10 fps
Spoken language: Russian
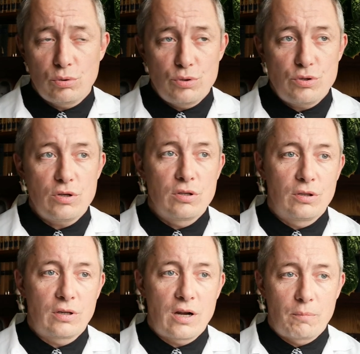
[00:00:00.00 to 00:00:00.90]
то есть
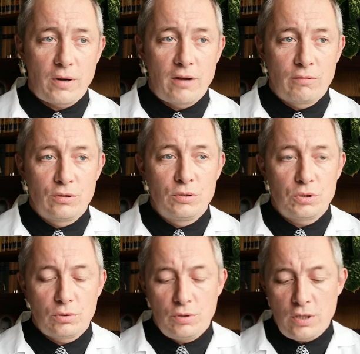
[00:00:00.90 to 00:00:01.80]
это, как правило,
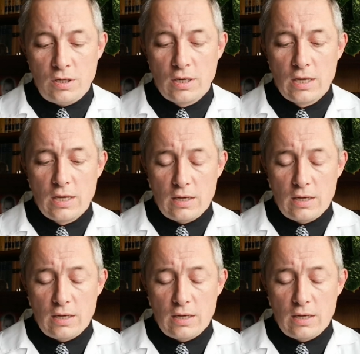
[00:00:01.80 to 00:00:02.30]
еще и